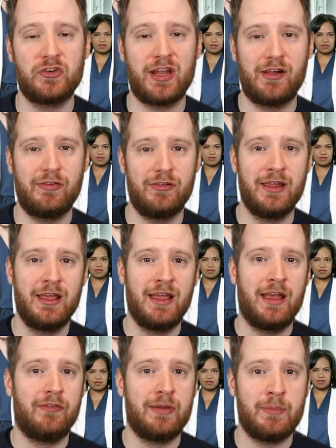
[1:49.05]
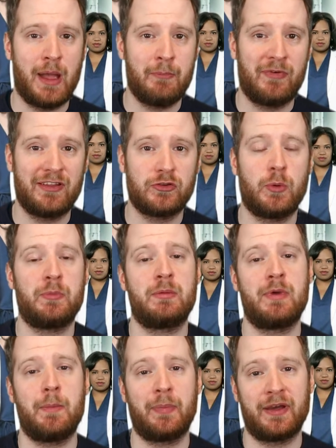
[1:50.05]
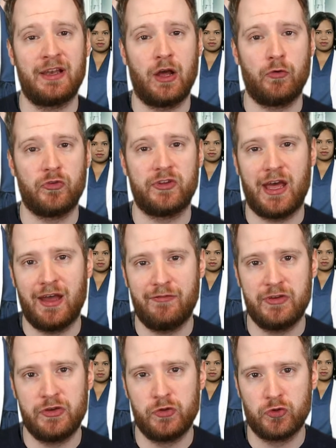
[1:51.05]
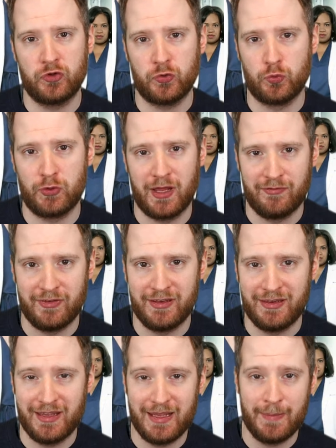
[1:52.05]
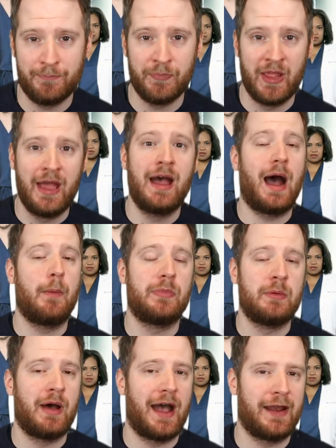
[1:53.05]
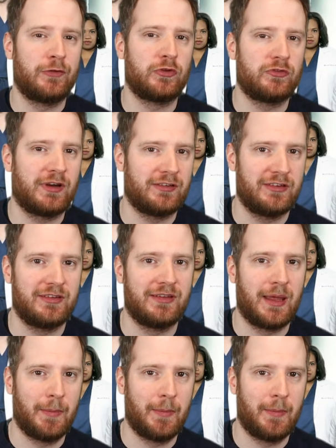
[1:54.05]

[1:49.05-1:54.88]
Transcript: Staffel, wie mein Was kommt im April auf Star Video schon erwähnt, eben ab dem 21.